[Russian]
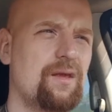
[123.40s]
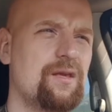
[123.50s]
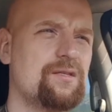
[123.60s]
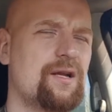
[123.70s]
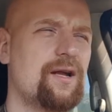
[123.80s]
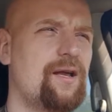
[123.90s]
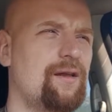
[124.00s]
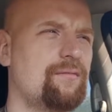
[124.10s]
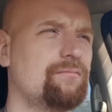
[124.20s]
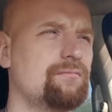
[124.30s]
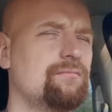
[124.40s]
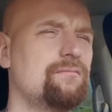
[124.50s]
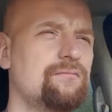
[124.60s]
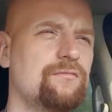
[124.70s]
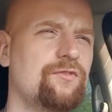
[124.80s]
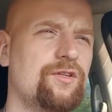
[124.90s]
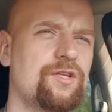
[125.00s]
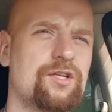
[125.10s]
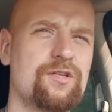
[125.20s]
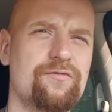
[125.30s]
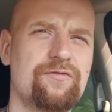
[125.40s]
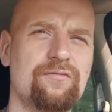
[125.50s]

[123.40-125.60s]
Израиль, выдержав